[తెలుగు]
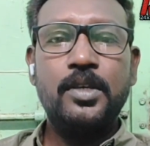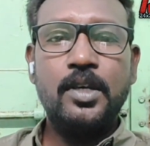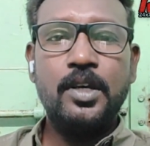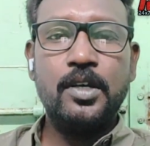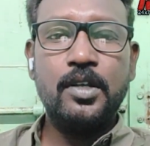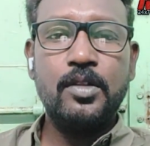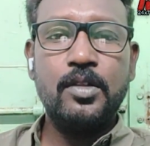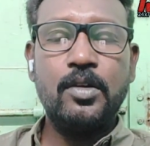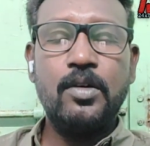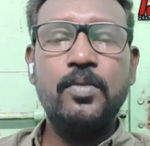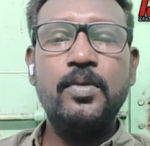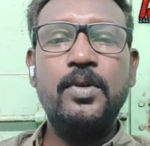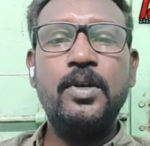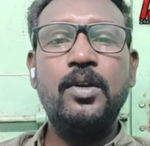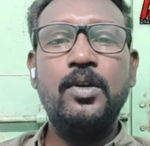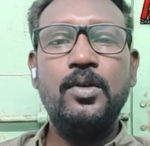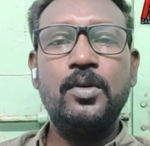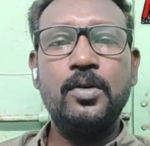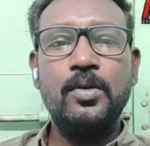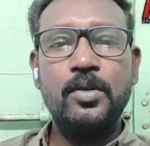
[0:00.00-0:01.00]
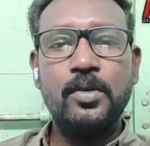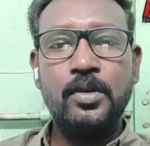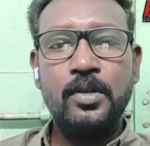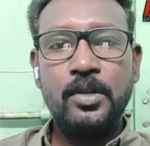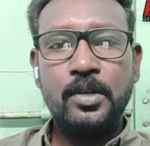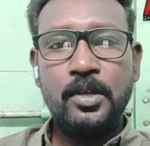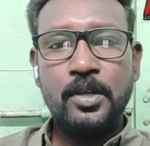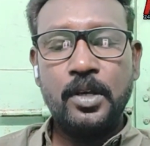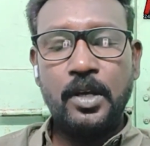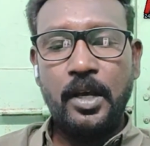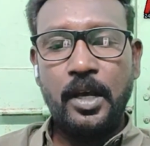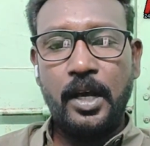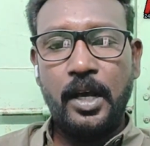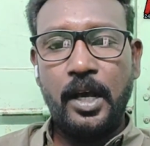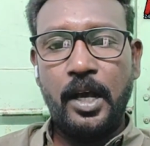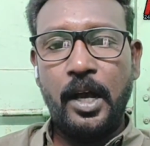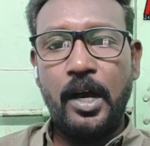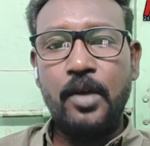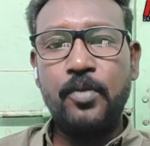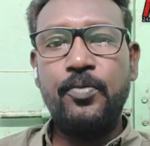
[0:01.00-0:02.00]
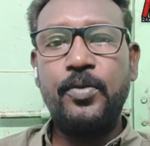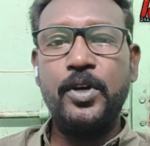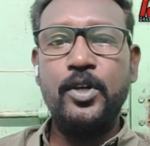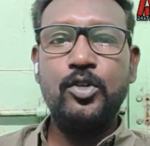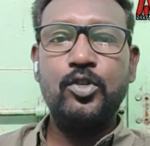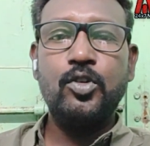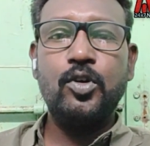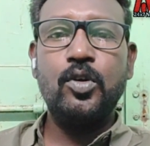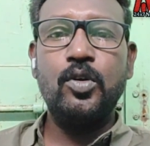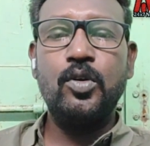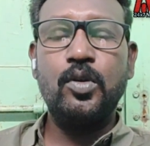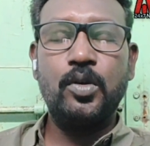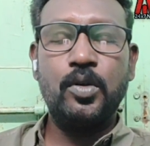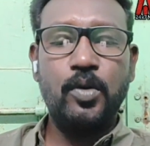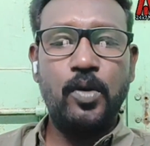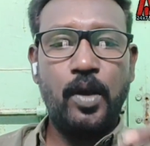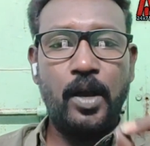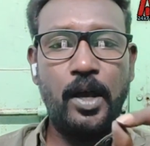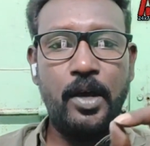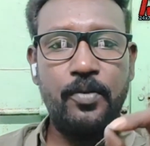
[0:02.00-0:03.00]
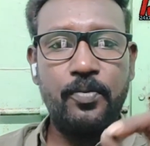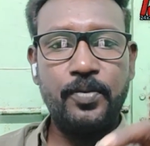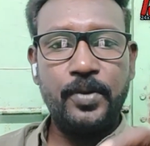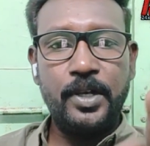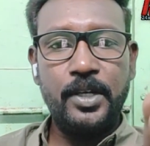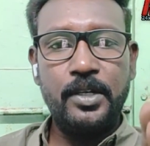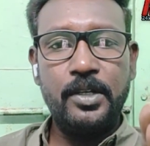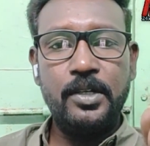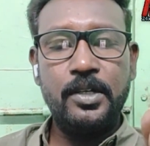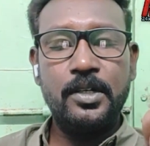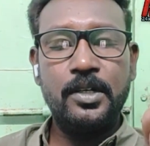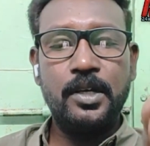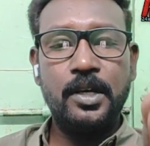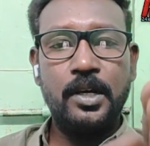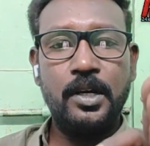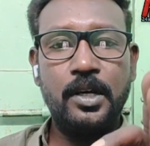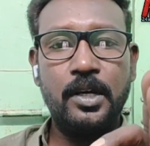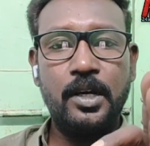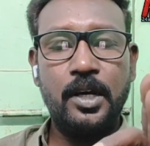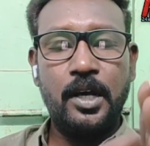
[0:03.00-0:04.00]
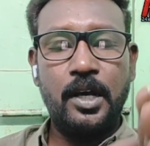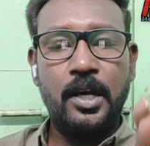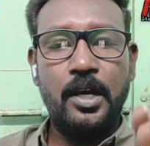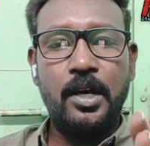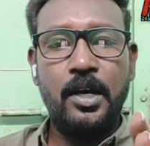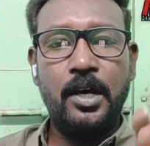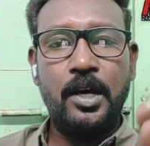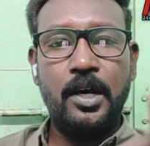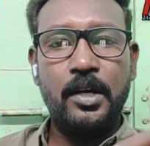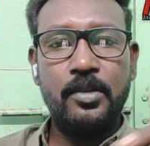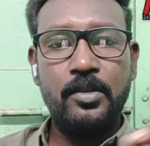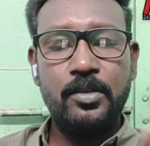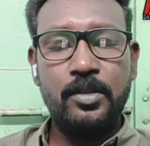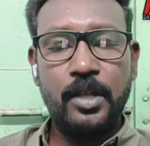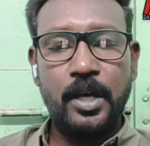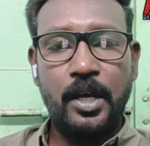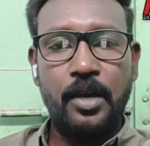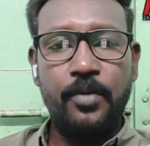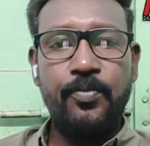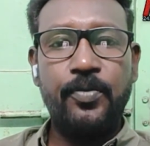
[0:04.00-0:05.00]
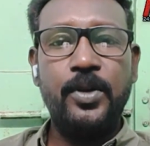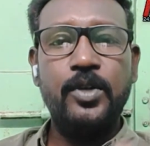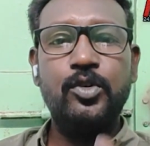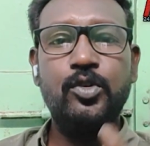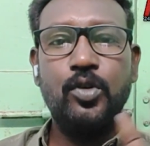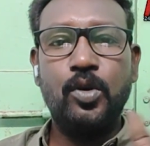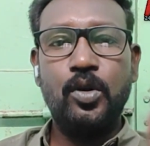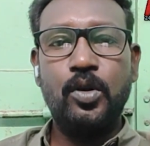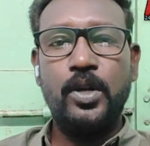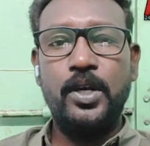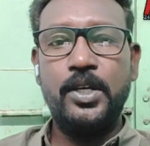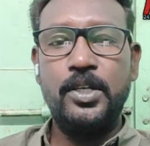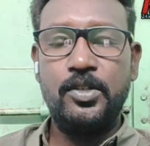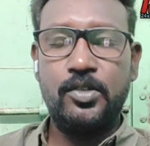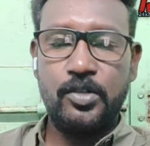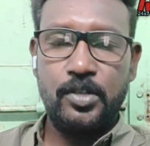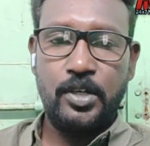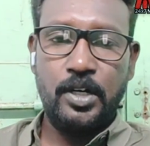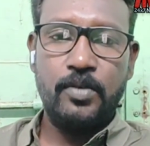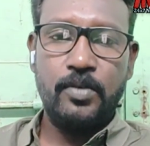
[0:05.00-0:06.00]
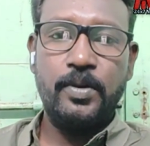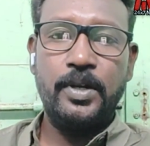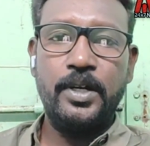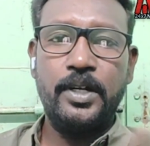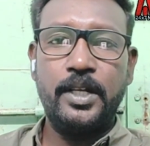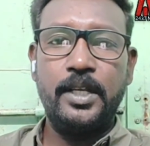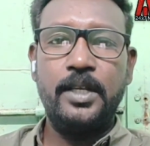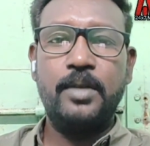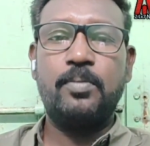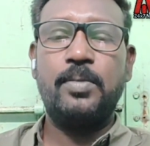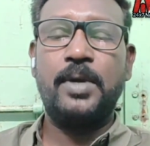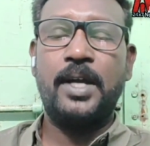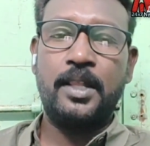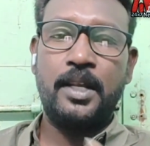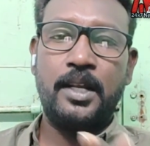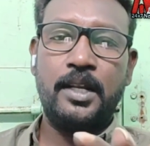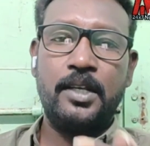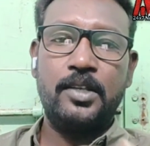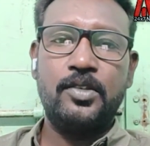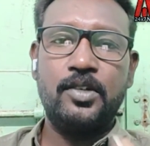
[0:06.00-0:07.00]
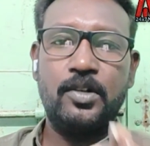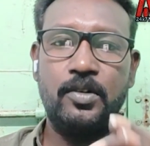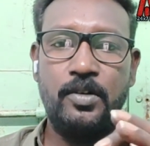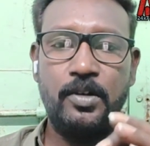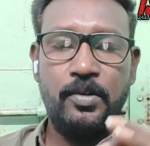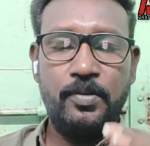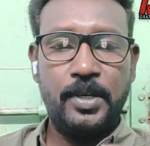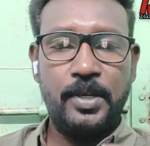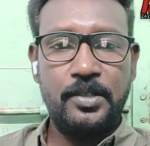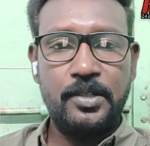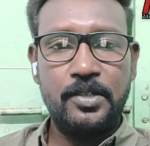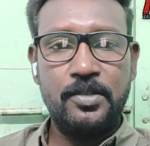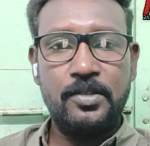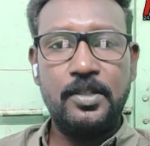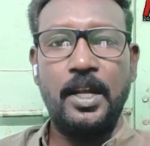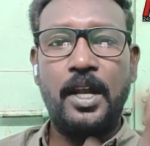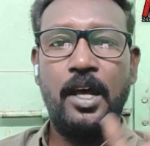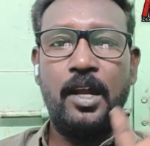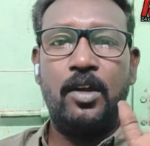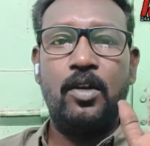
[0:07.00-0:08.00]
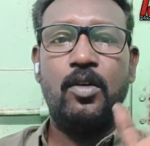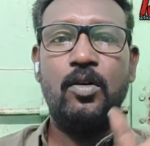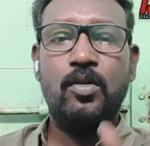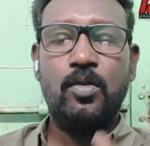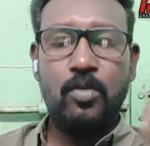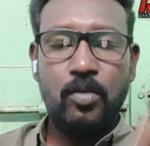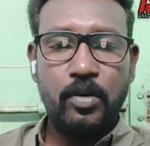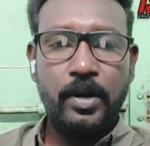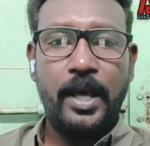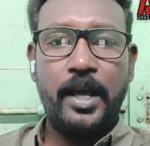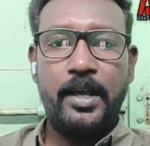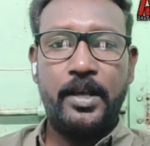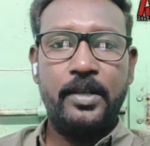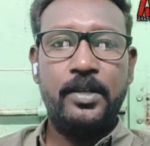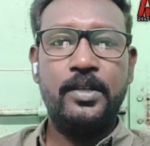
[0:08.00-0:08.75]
ఏదో వీళ్ళు ఆర్ఫై ఫైవ్ జోన్లోనూ ఆర్ఫై ఆర్ఫై ఆర్ ఫైవ్ జోన్లో ఇచ్చినటువంటి పేదలకు ఇచ్చినటువంటి వేస స్థలాల్లో కూడా